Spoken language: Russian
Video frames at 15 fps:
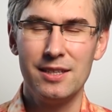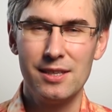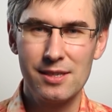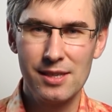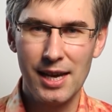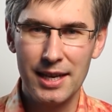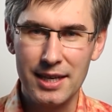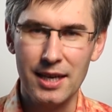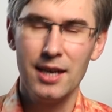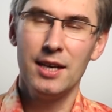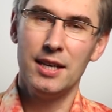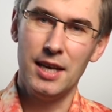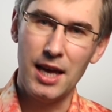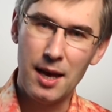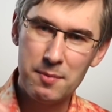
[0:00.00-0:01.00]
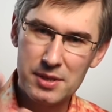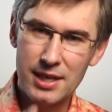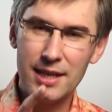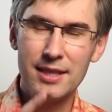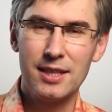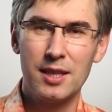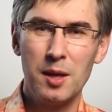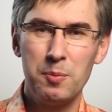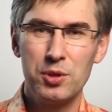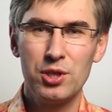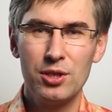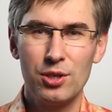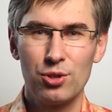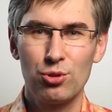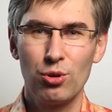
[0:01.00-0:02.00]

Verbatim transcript: дизлайки и обязательно напишите,